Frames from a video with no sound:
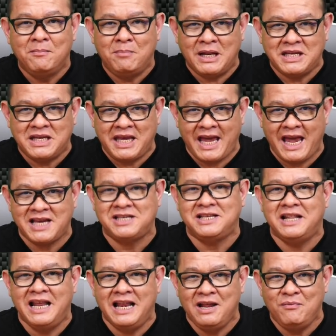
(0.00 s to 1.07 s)
เป็น Cash
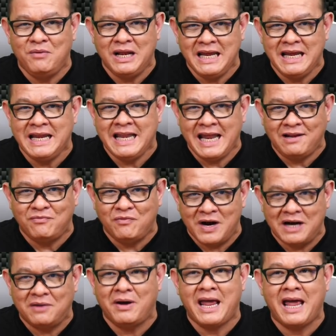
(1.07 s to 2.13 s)
Delivery
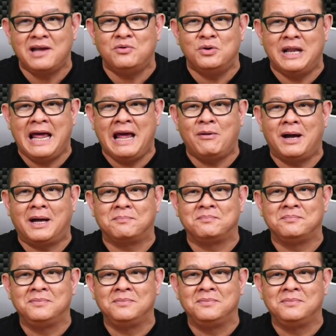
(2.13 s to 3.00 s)
Network ไว้ให้คุณแล้วอ่ะ